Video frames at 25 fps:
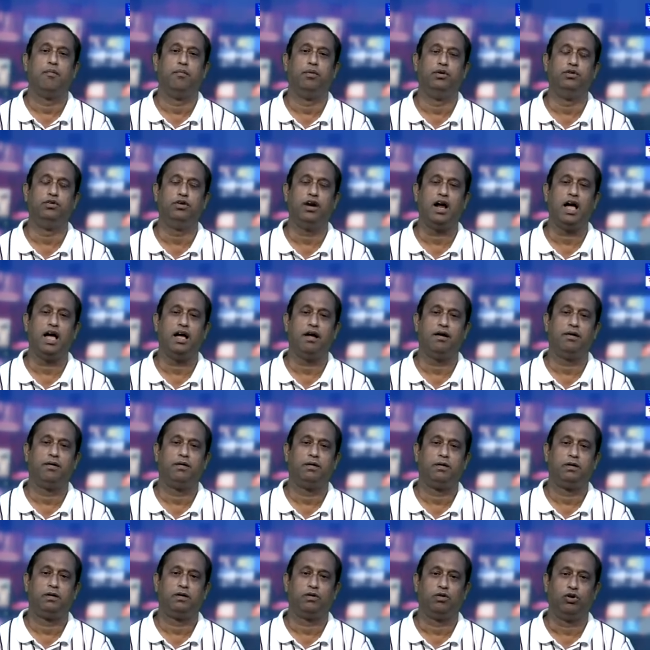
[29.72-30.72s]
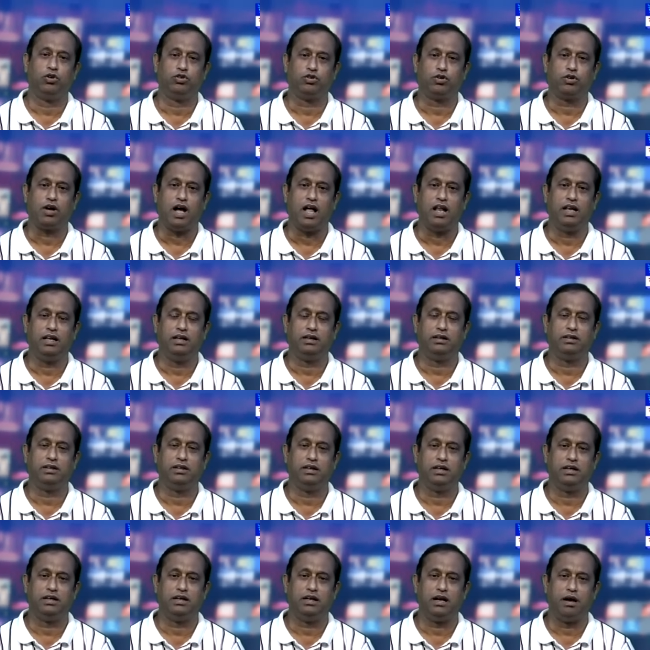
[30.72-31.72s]
বন্ধুরা গতকাল
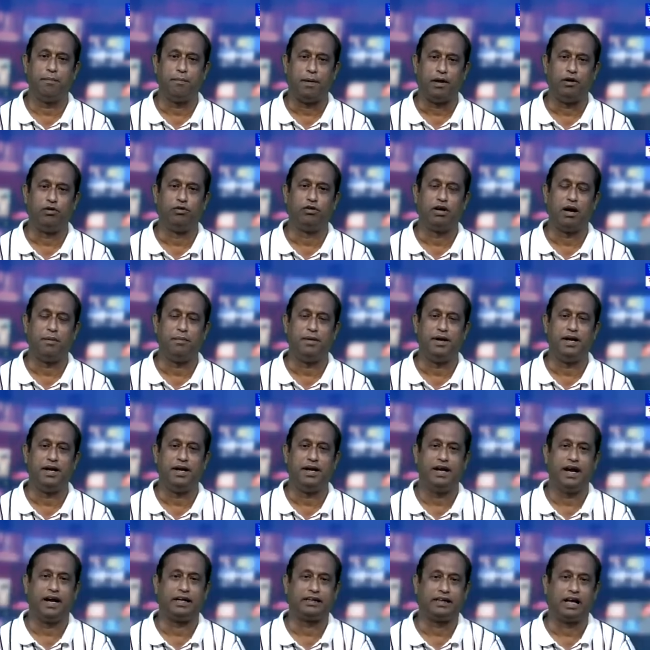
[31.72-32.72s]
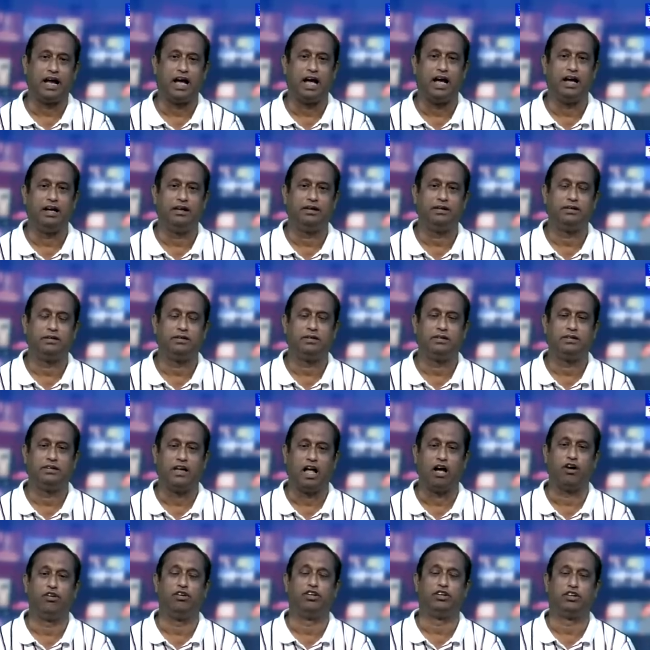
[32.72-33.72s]
মানগ্রামে একটা
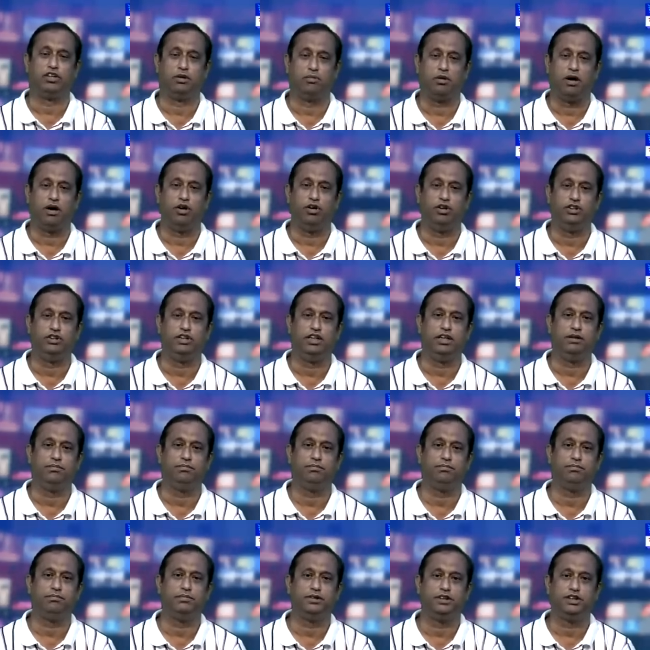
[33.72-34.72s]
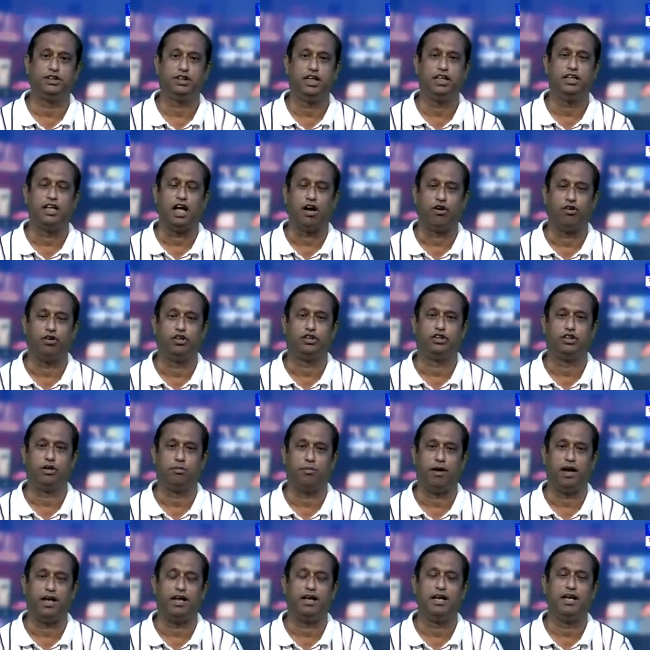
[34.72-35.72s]
নাগরিক সভা হয়েছে সেই নাগরিক
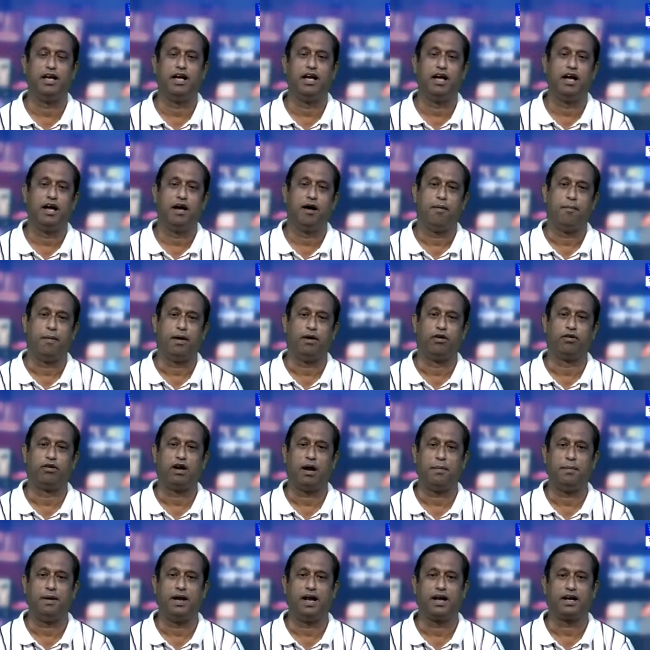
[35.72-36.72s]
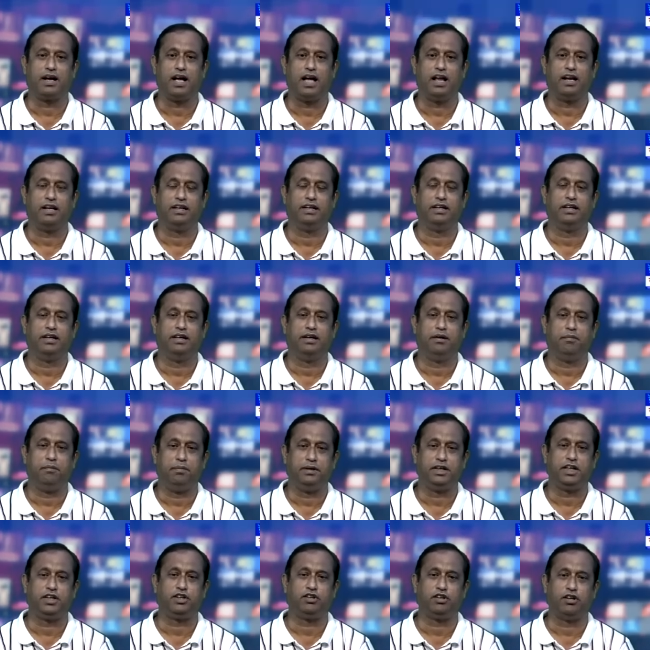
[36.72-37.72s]
সভায় মানগ্রাম এলাকার
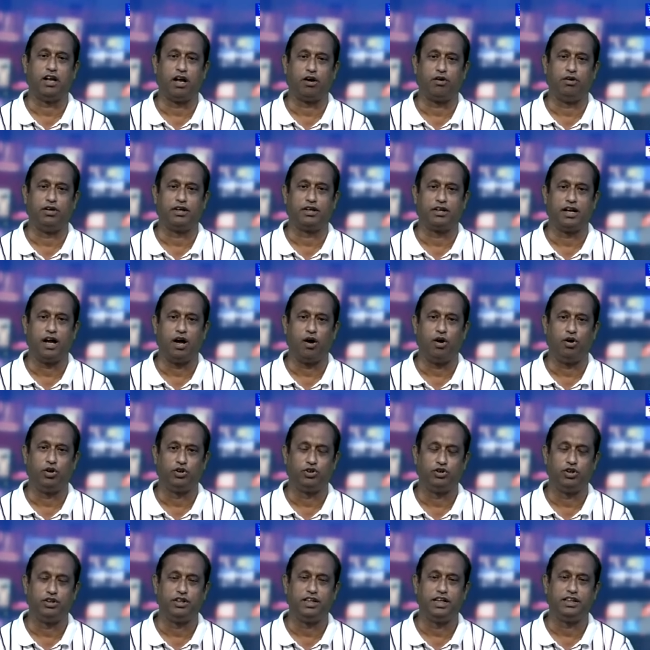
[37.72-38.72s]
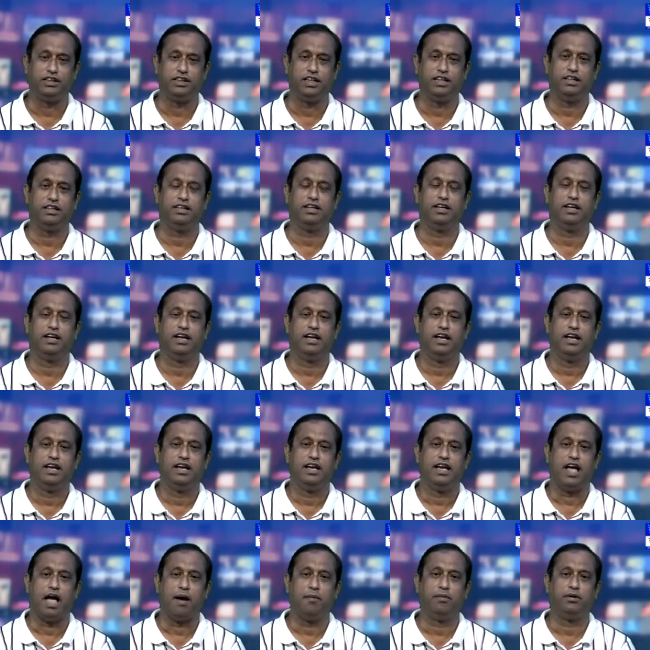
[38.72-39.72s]
বিশিষ্ট নাগরিকরা অংশ নিয়েছেন
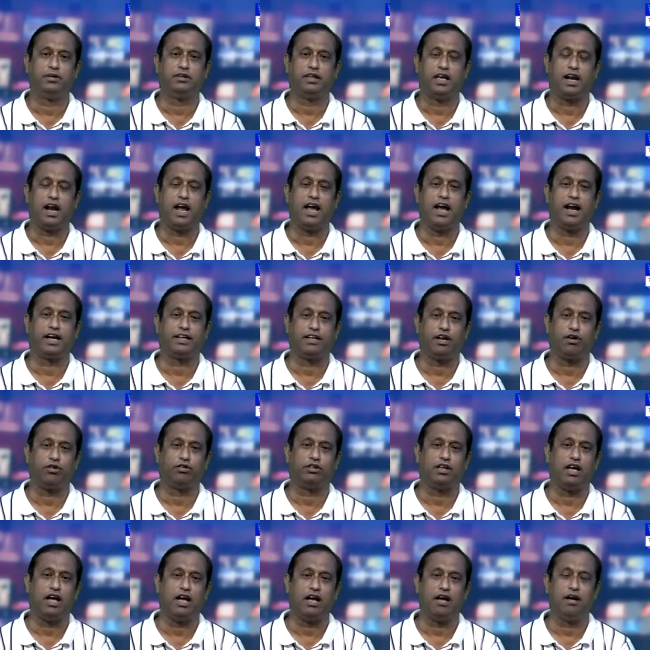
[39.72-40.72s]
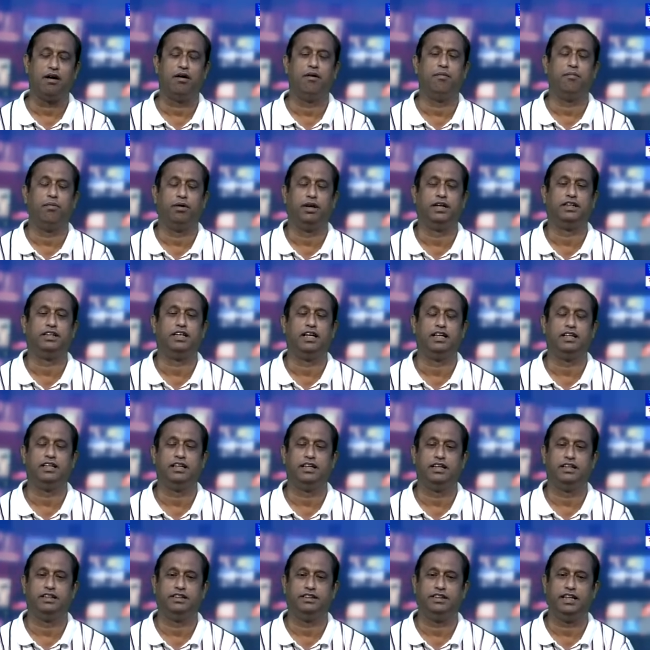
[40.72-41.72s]
এবং তারা একটা কথা বলেছেন
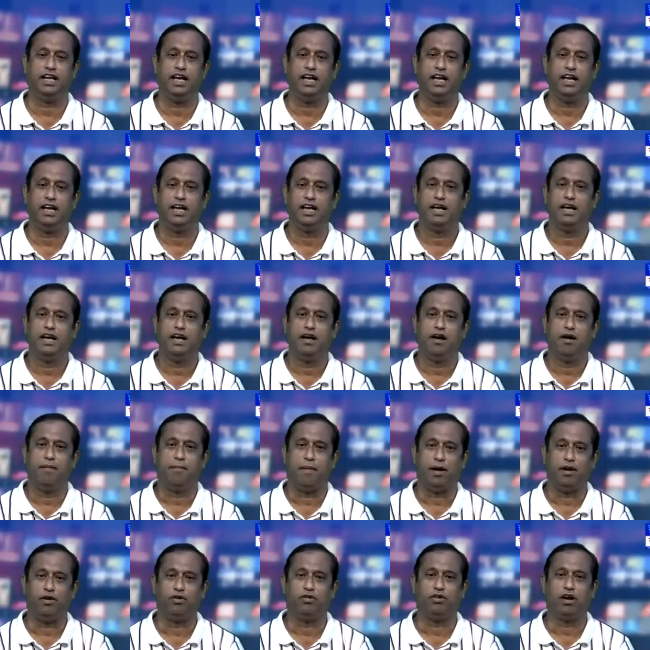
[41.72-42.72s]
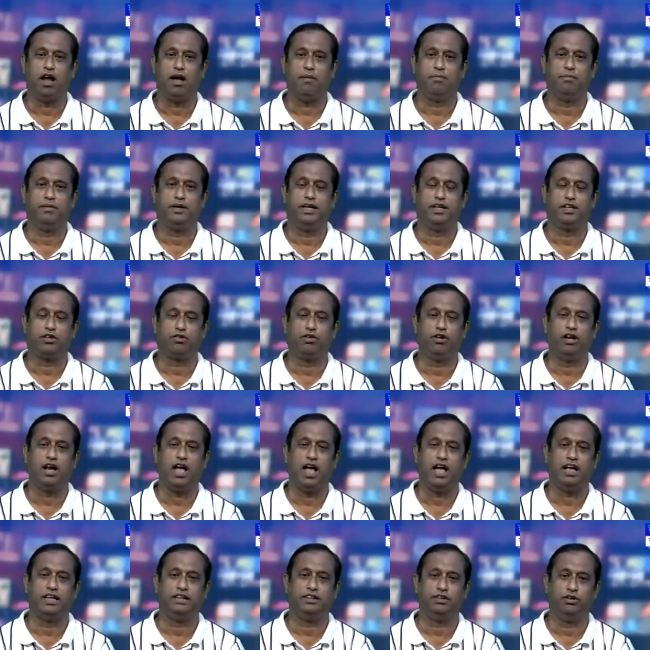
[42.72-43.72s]
যে মানগ্রাম
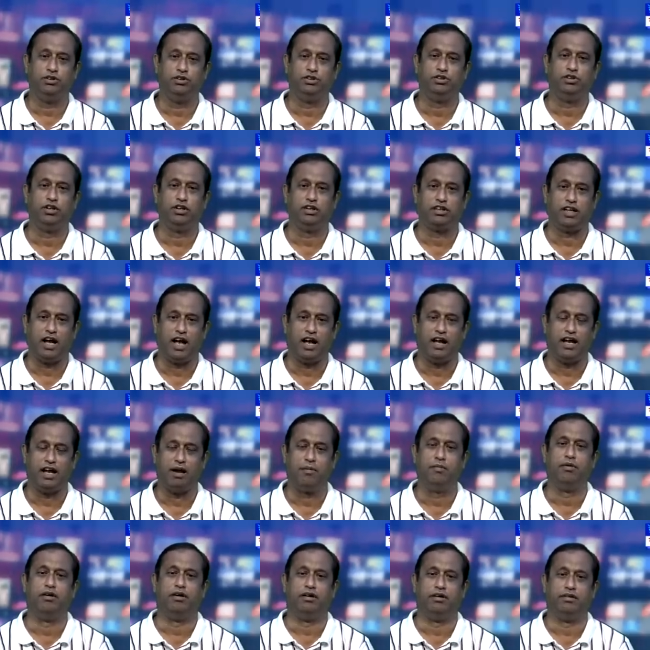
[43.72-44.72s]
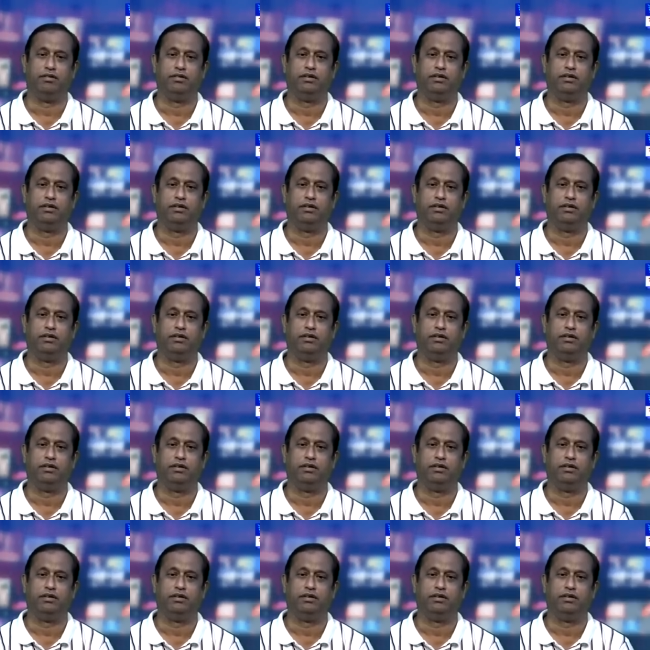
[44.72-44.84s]
ইটখোলা যে অঞ্চলটা এবং